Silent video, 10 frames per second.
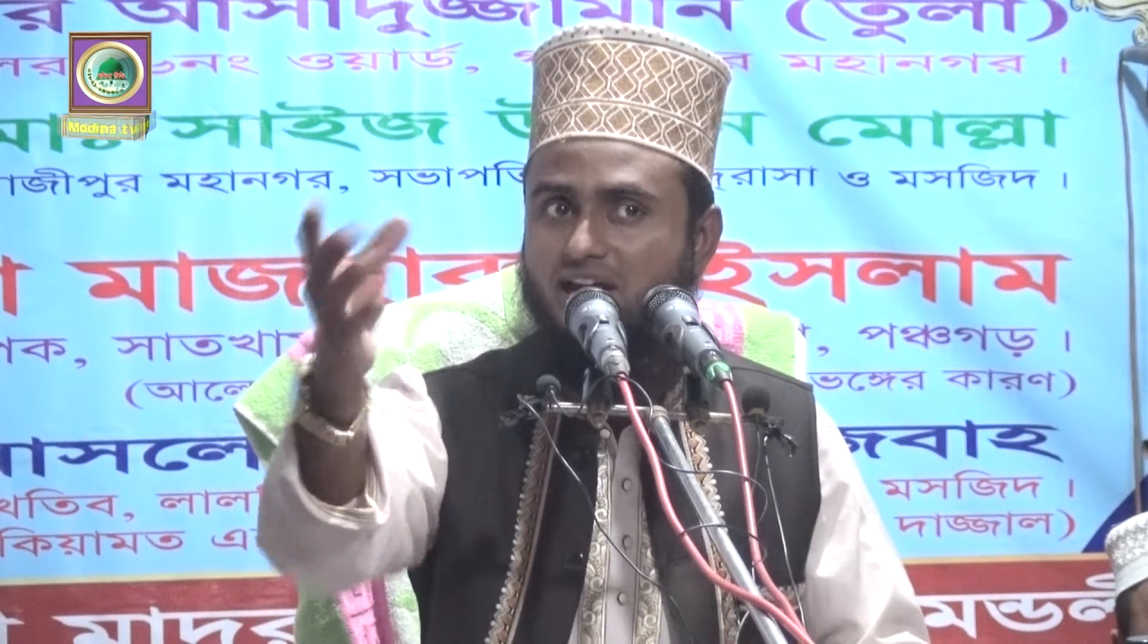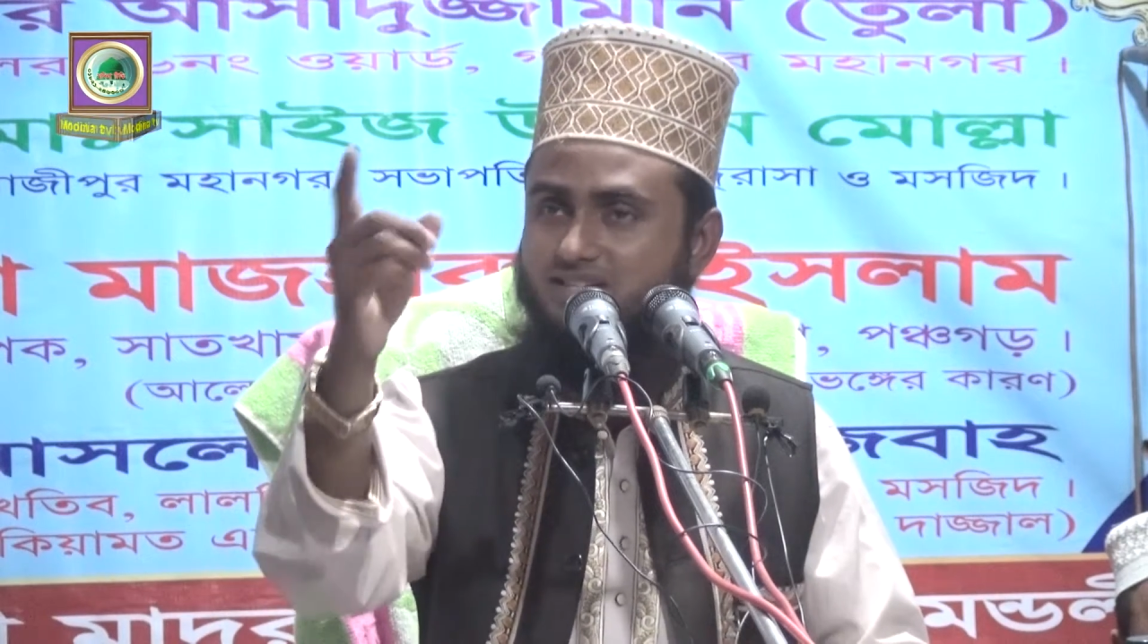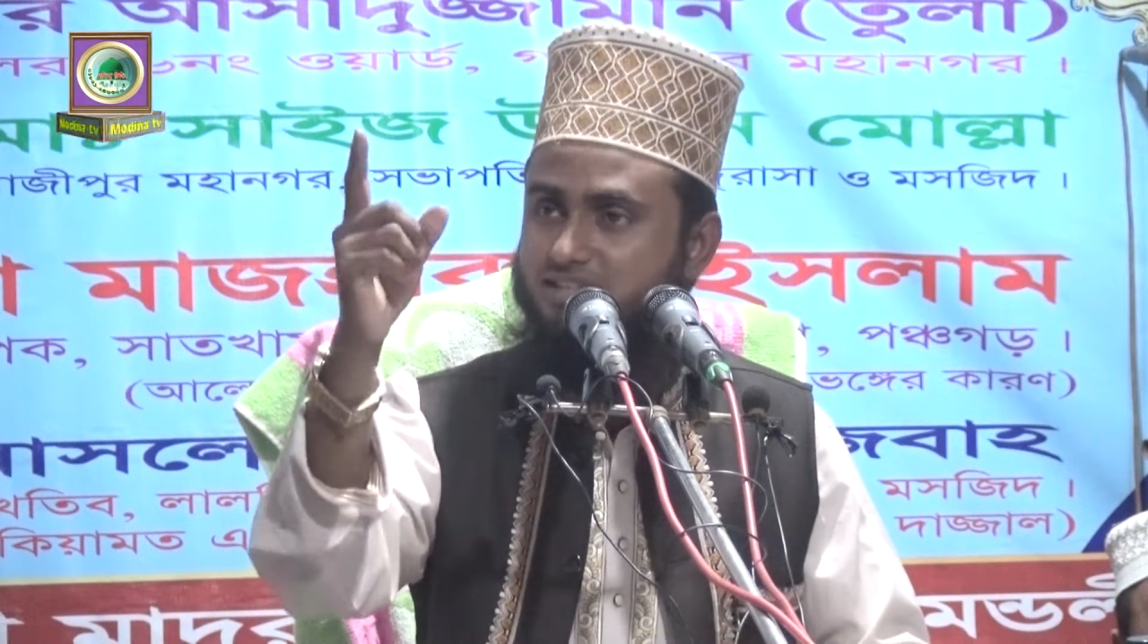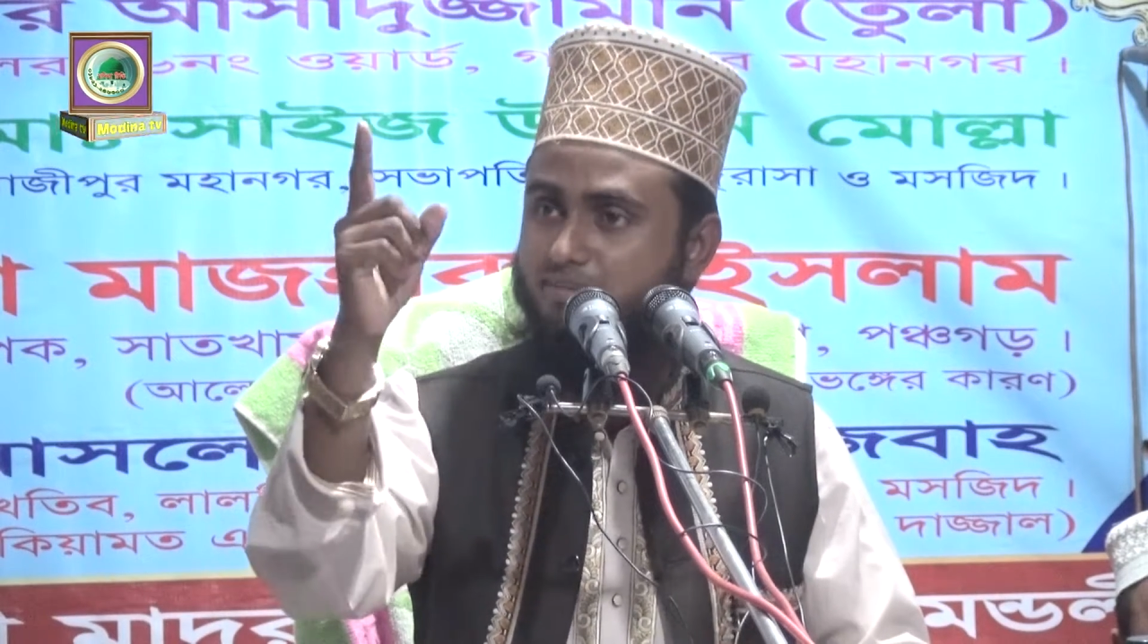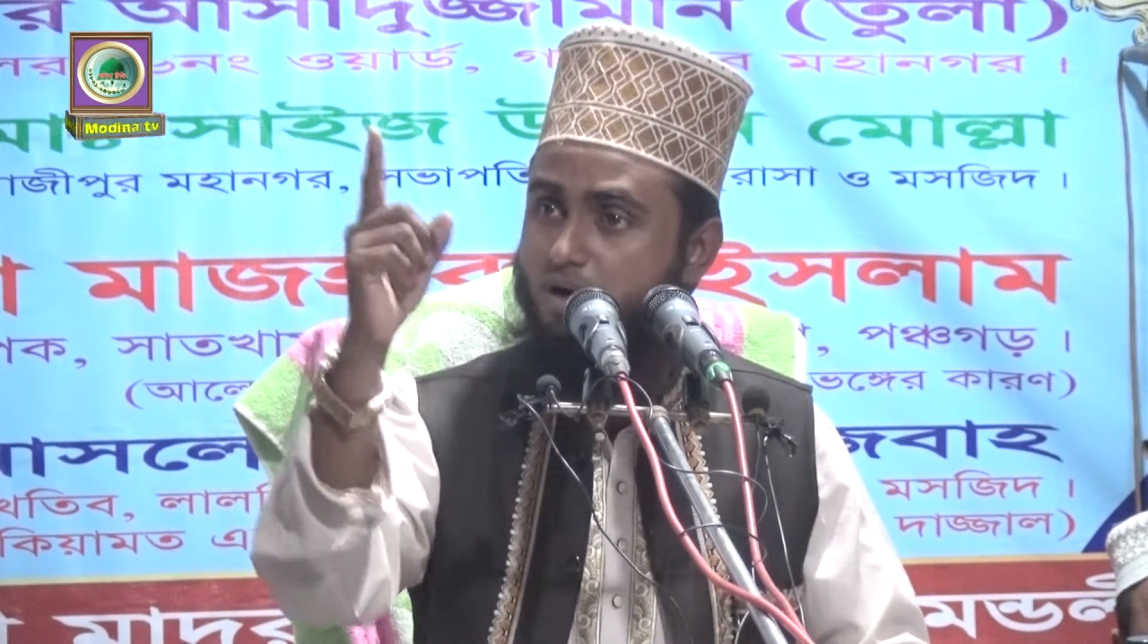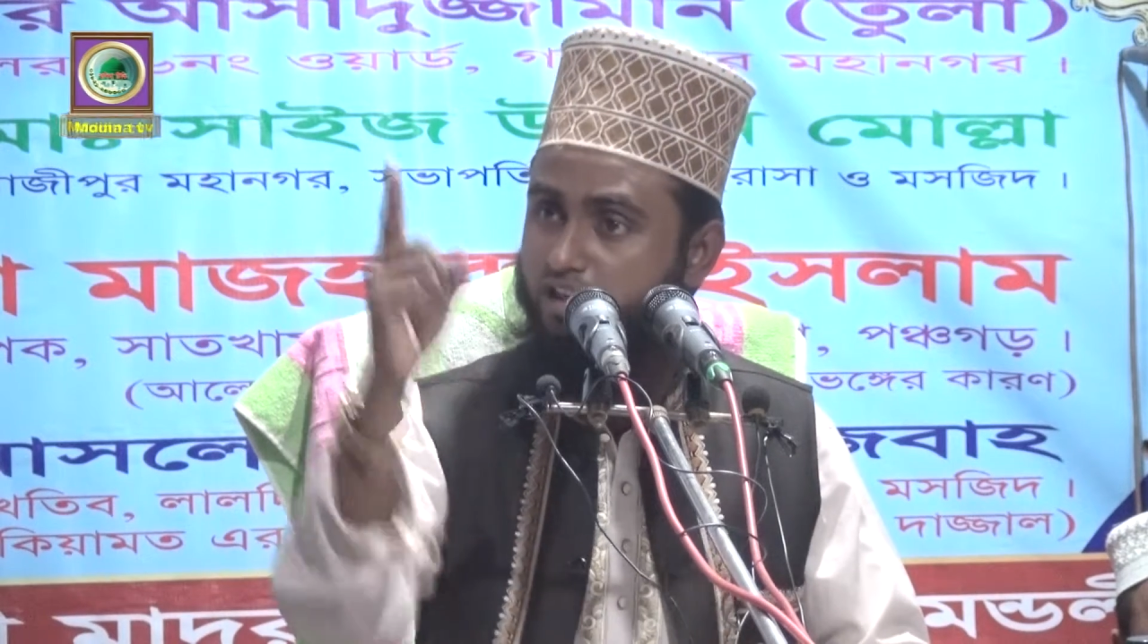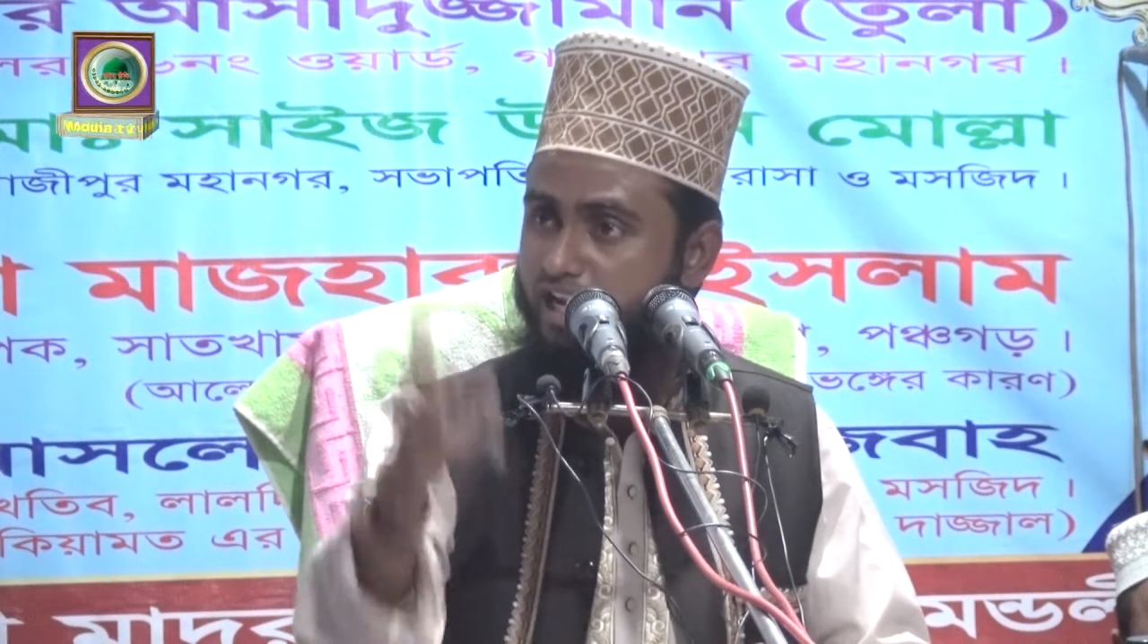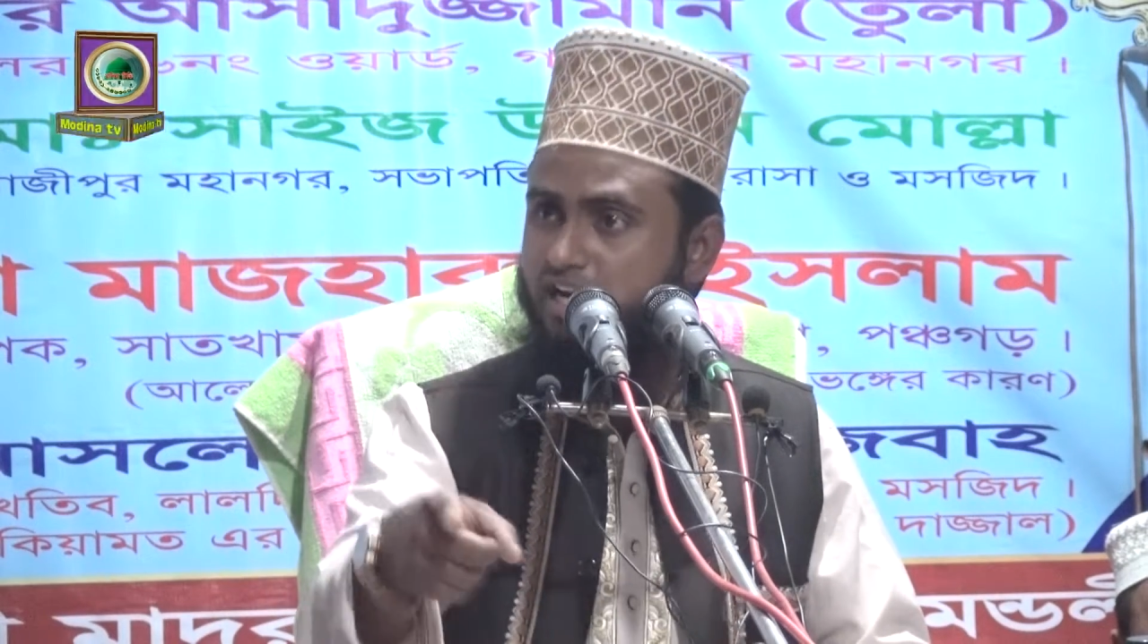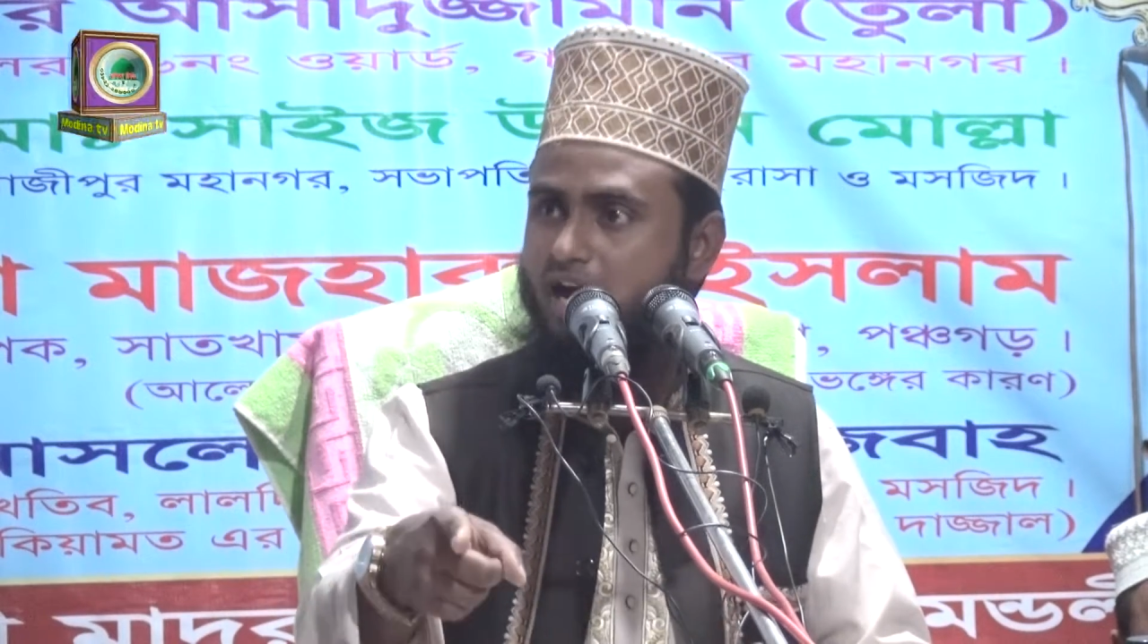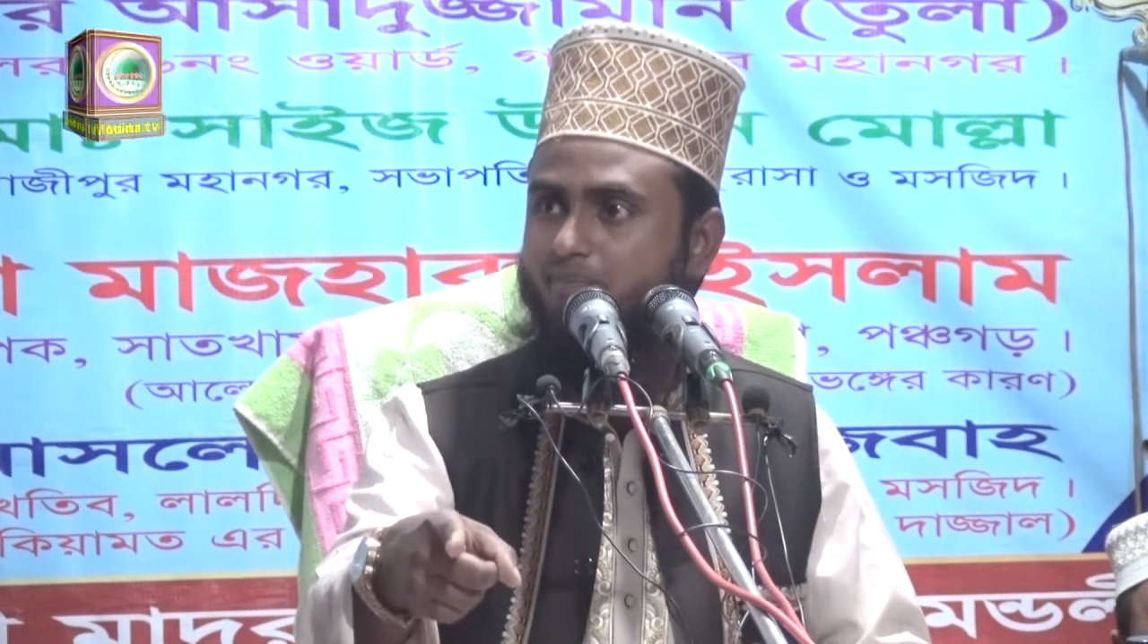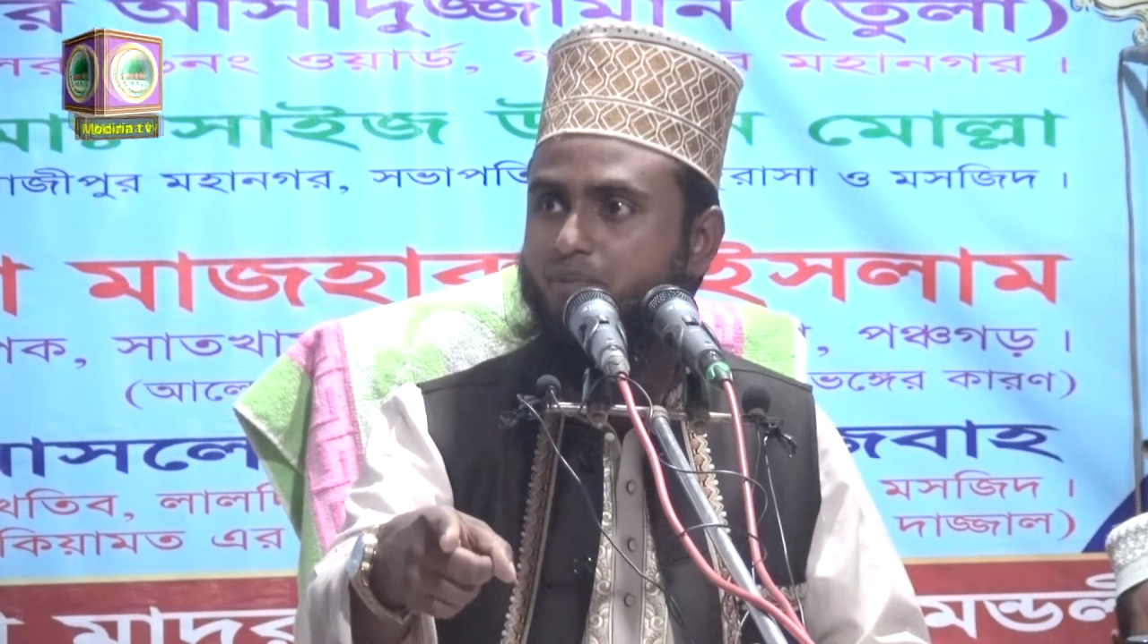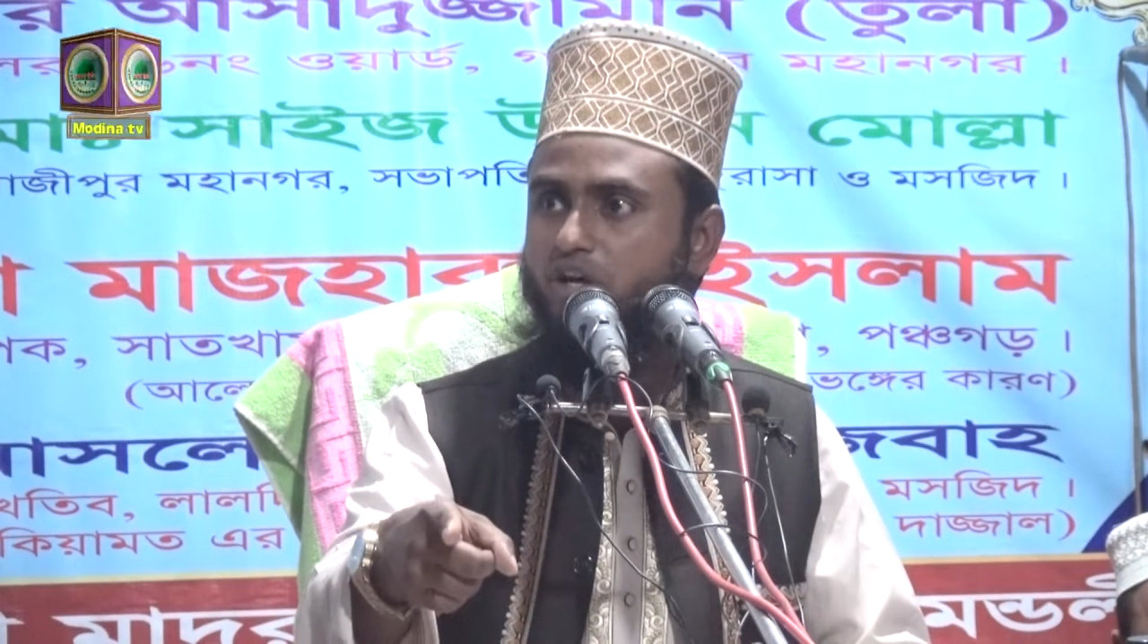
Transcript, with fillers: আজকে মদের নাম